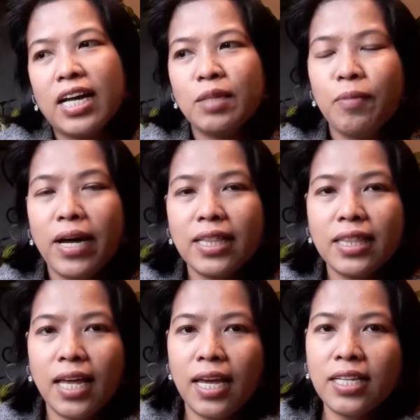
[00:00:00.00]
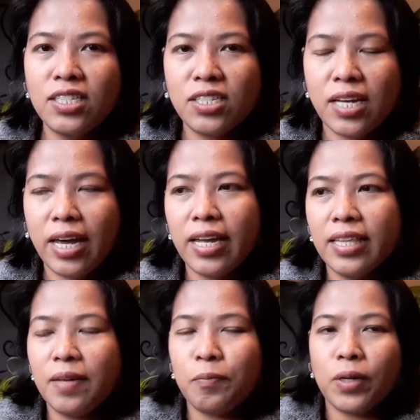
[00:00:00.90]
advantage
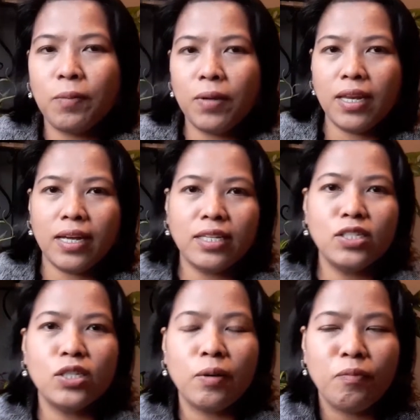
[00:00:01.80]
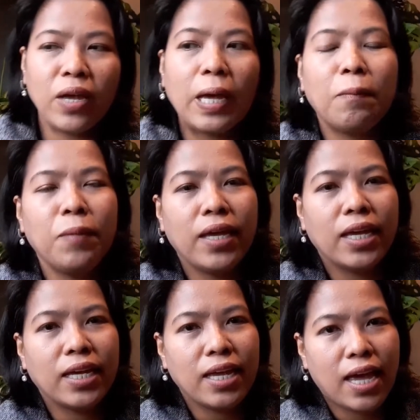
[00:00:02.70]
and the privilege of
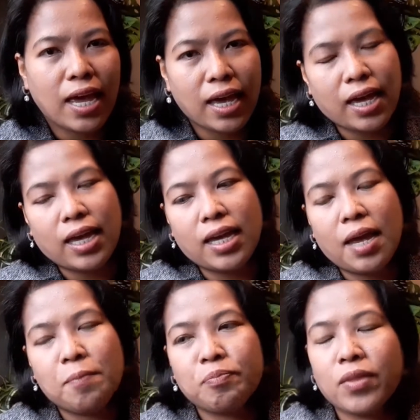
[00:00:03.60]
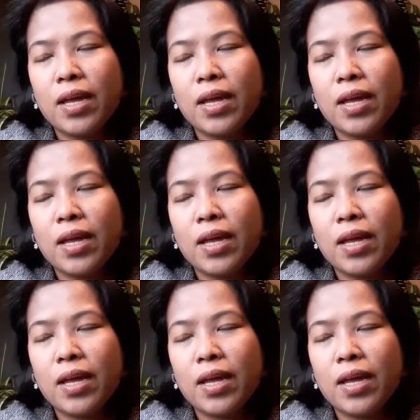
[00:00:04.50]
having a